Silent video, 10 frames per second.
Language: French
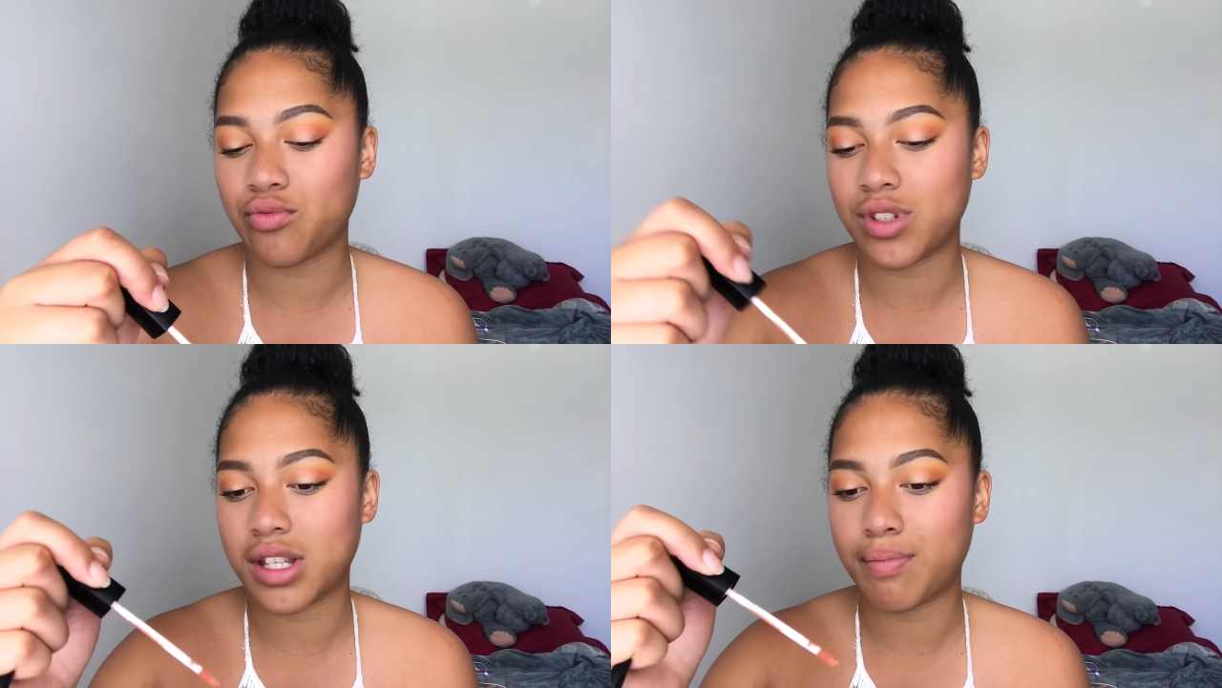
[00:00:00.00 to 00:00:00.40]

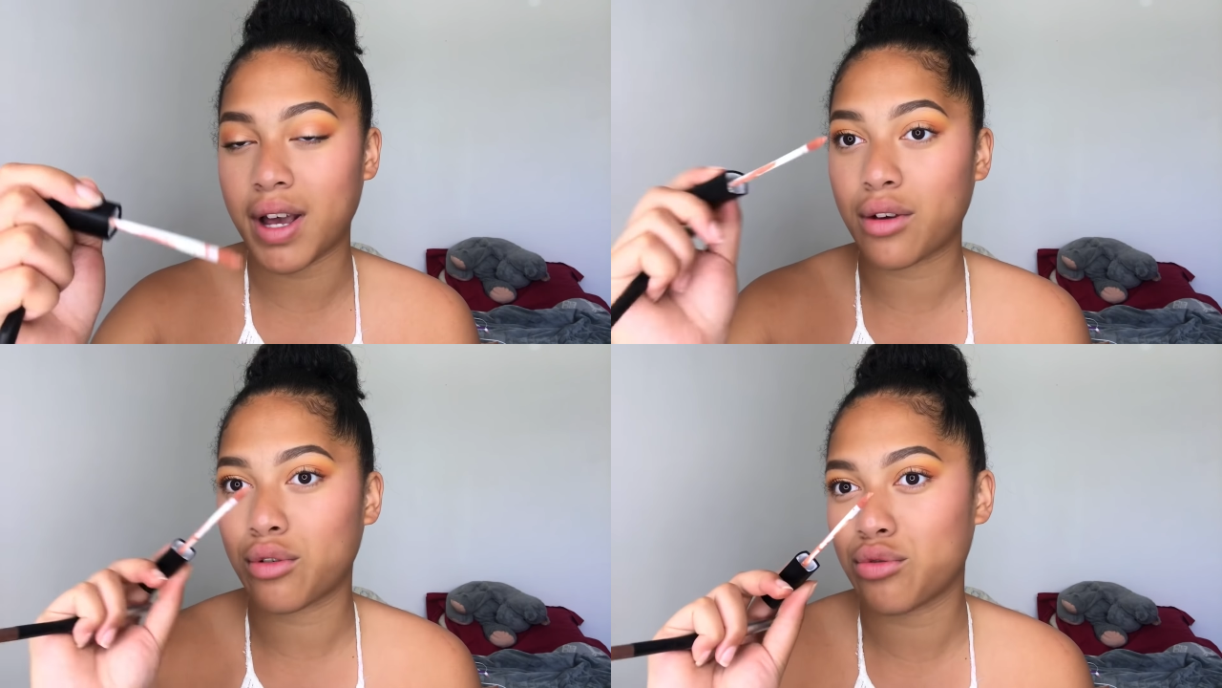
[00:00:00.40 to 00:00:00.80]
vous ne dites
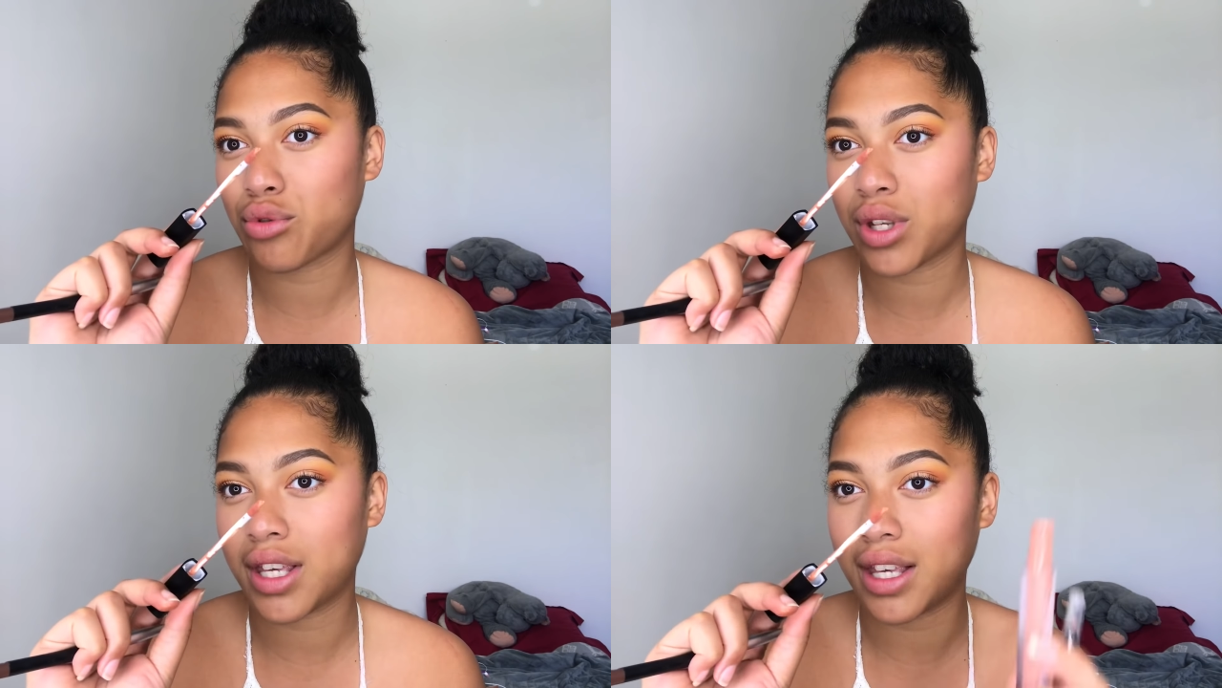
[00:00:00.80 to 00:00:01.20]
pas que le
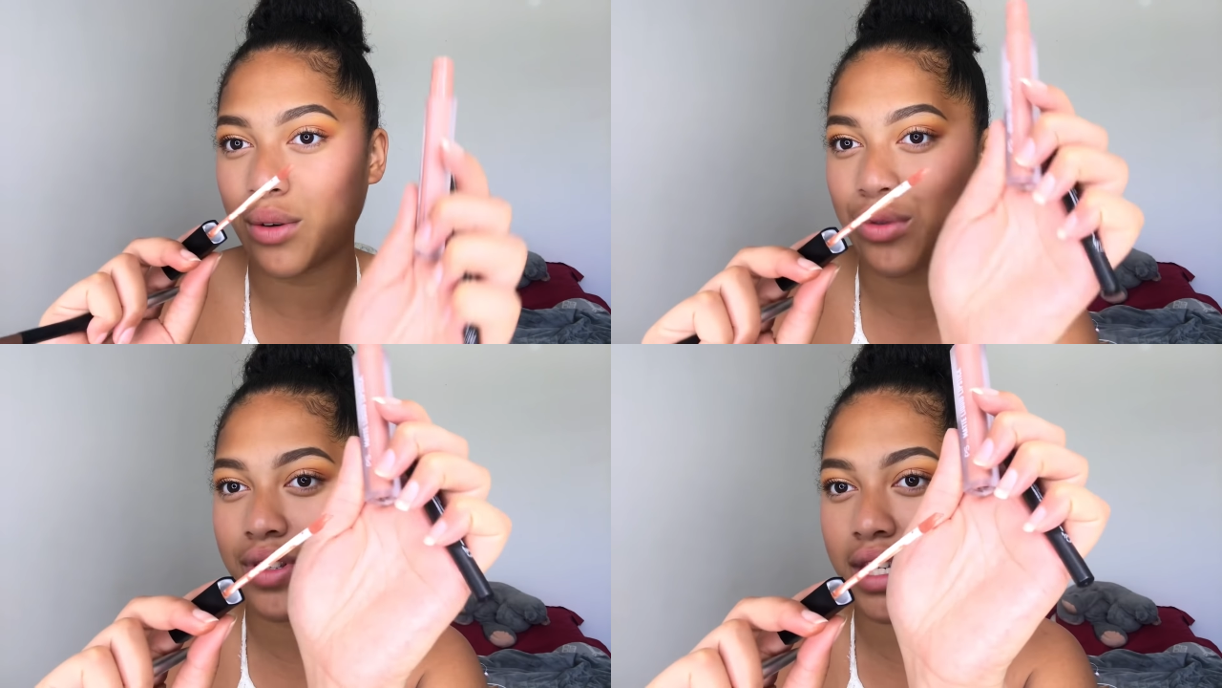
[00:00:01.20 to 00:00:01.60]
truc
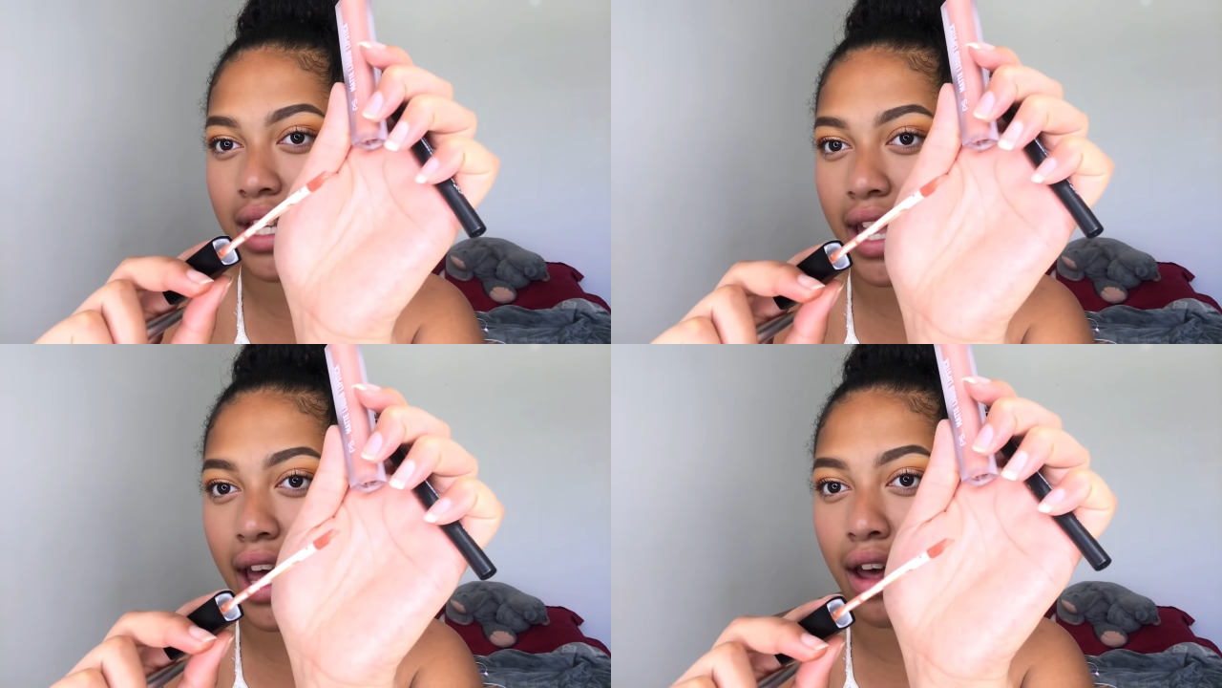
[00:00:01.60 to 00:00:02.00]
est aussi
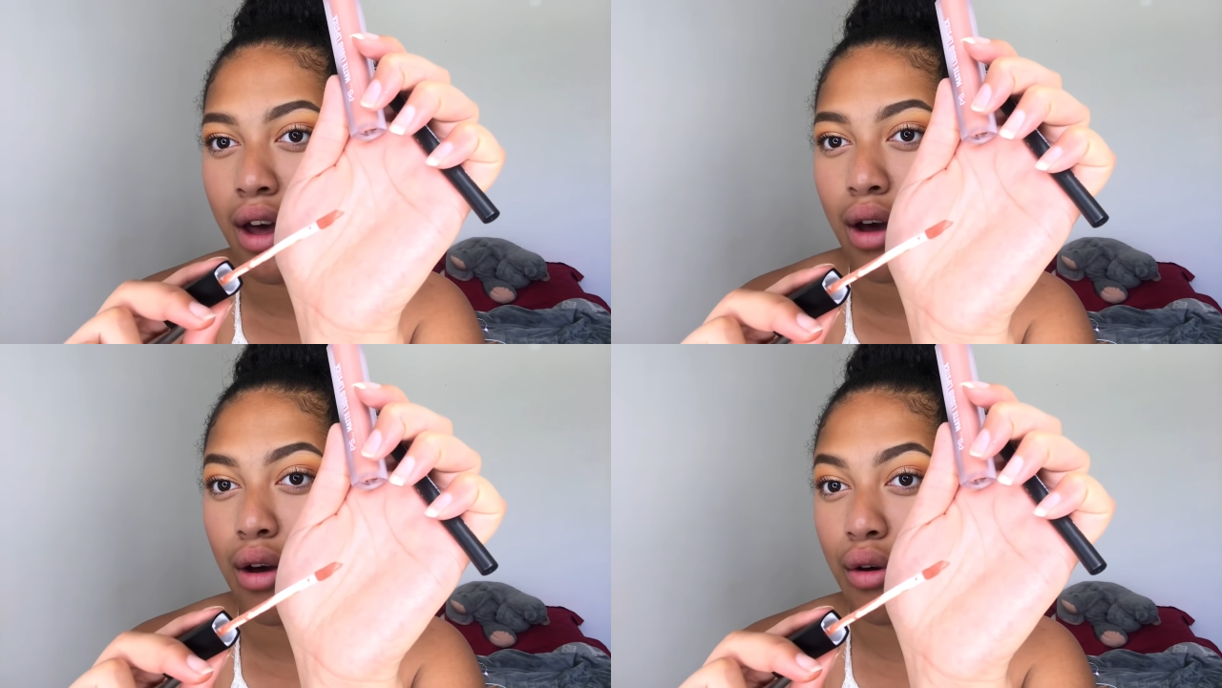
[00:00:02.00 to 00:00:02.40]
clair.
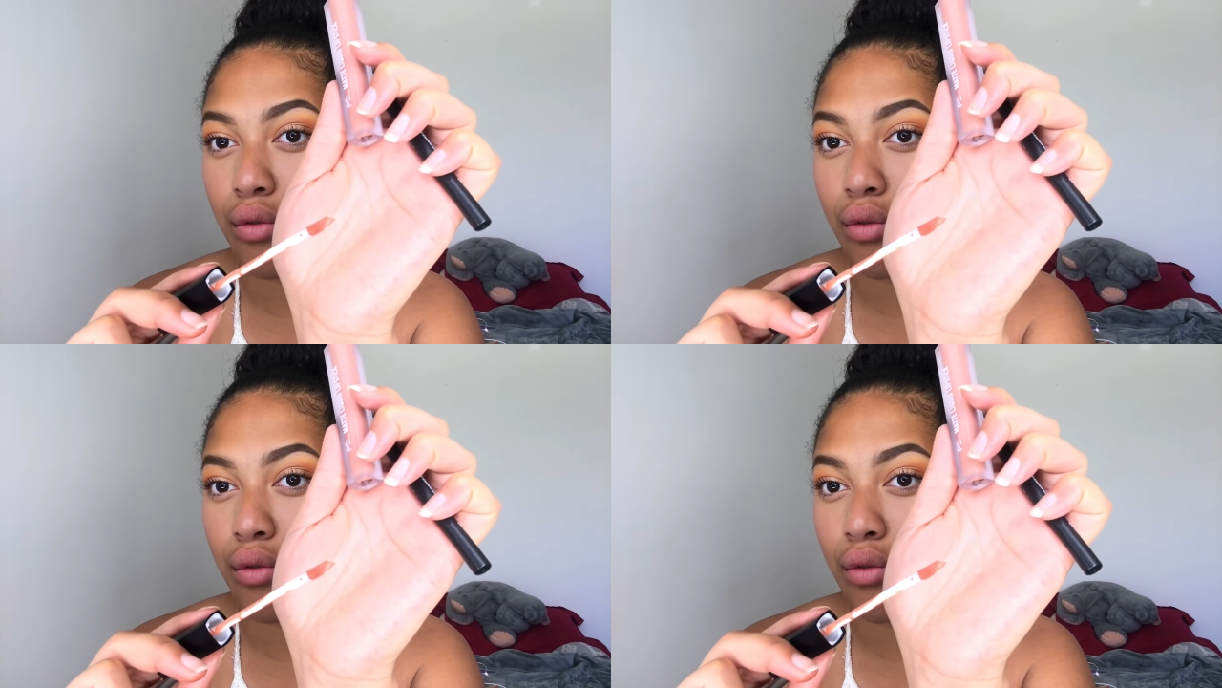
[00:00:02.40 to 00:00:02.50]
Euh,